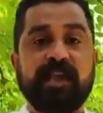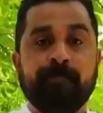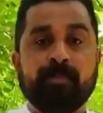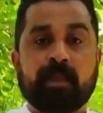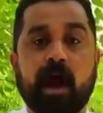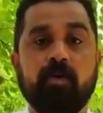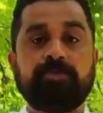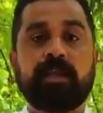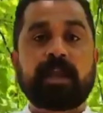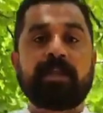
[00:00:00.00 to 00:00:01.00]
से
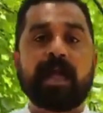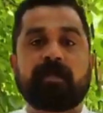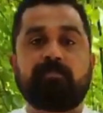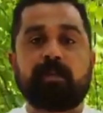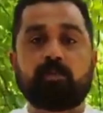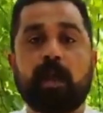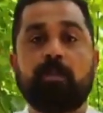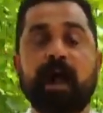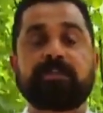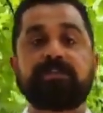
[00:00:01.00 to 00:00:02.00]
काउंटर अटैक पर जो है
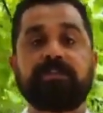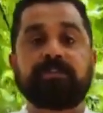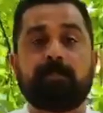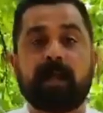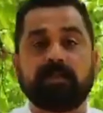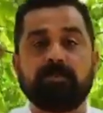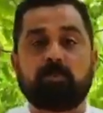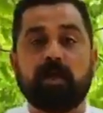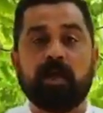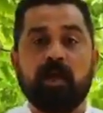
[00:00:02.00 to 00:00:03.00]
भारतीय जनता पार्टी
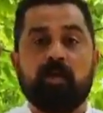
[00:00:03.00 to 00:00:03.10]
जो है